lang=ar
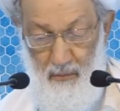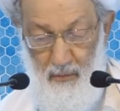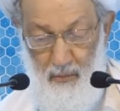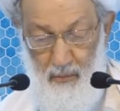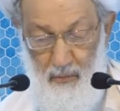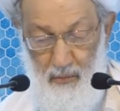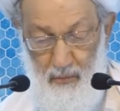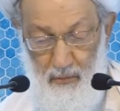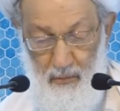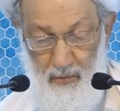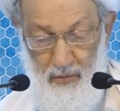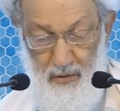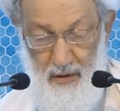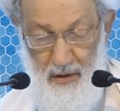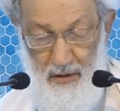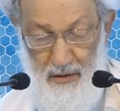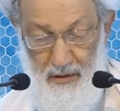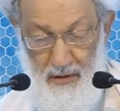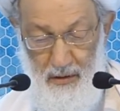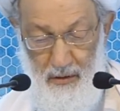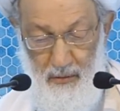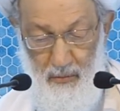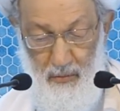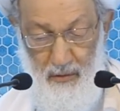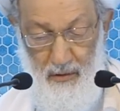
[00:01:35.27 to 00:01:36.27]
وكل
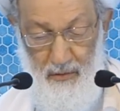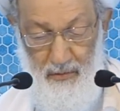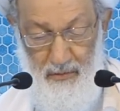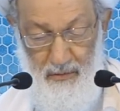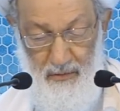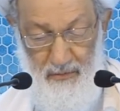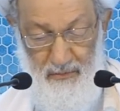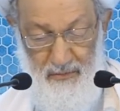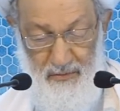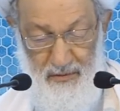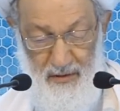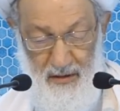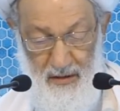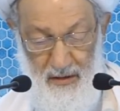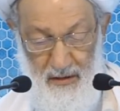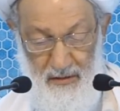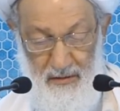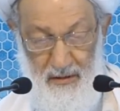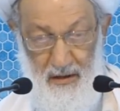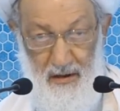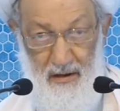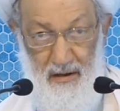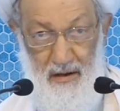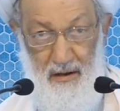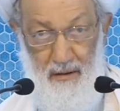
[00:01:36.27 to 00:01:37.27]
ذلك يغذي
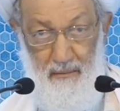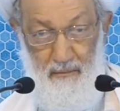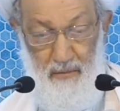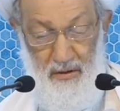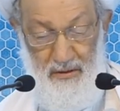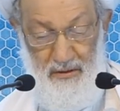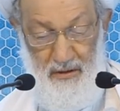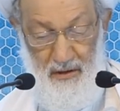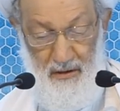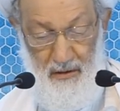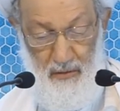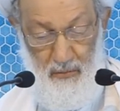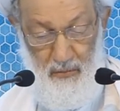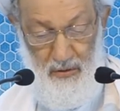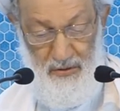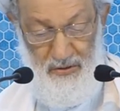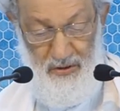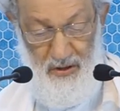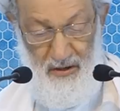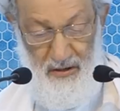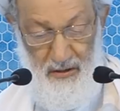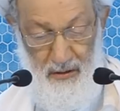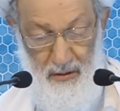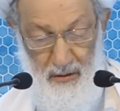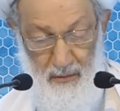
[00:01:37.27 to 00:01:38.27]
الساحة العامة
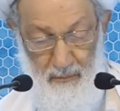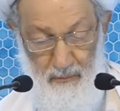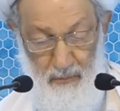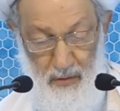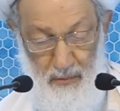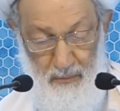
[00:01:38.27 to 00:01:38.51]
للوطن